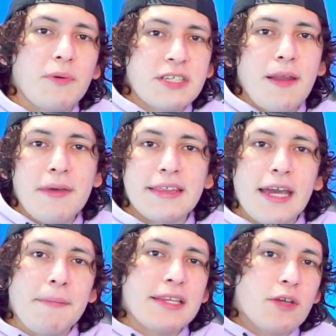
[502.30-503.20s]
o
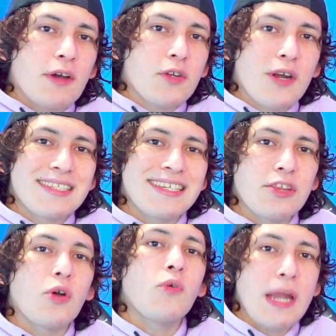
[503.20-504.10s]
posiblemente 24 horas
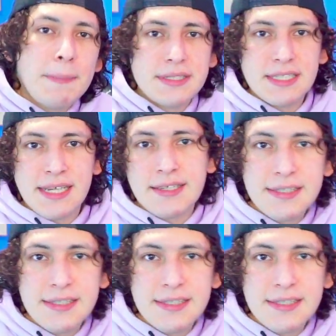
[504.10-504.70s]
siendo una princesa